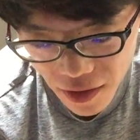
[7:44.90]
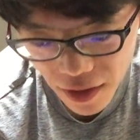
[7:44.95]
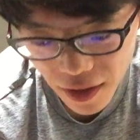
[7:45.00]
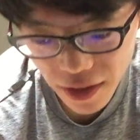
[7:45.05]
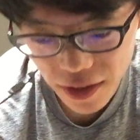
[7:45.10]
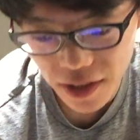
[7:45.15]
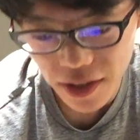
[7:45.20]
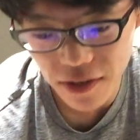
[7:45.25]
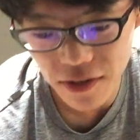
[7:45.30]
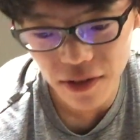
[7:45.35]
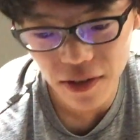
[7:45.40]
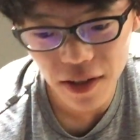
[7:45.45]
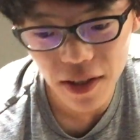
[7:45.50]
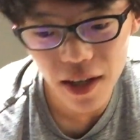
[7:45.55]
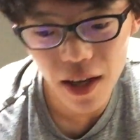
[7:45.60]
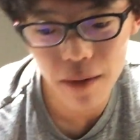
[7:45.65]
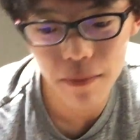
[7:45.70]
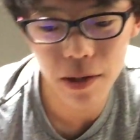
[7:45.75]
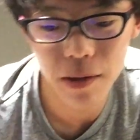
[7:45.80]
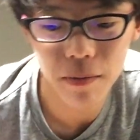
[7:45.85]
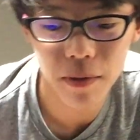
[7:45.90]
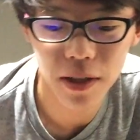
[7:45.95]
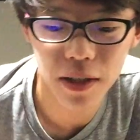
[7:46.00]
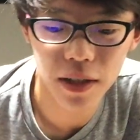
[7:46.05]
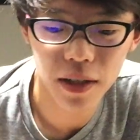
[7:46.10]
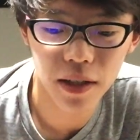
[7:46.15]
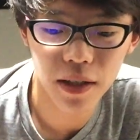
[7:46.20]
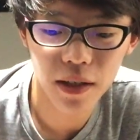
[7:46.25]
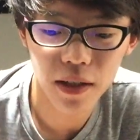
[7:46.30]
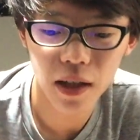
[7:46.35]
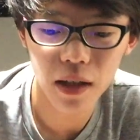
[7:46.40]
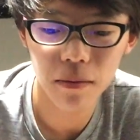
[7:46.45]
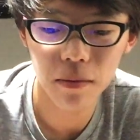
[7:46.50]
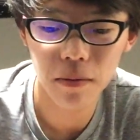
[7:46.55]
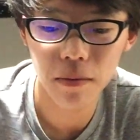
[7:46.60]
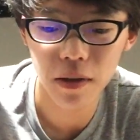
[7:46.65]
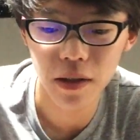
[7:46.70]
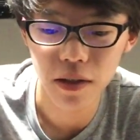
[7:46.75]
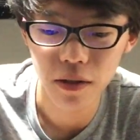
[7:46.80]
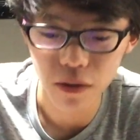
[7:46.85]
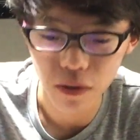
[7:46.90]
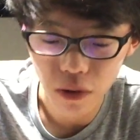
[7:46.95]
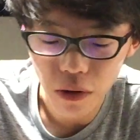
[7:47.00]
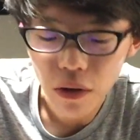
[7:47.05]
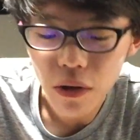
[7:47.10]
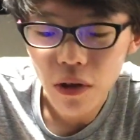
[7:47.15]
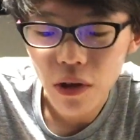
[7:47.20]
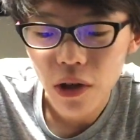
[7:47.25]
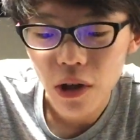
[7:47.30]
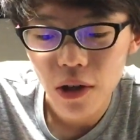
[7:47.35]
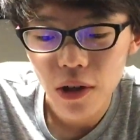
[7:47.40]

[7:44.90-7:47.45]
前回に引き続きエブリバディエブリバディ号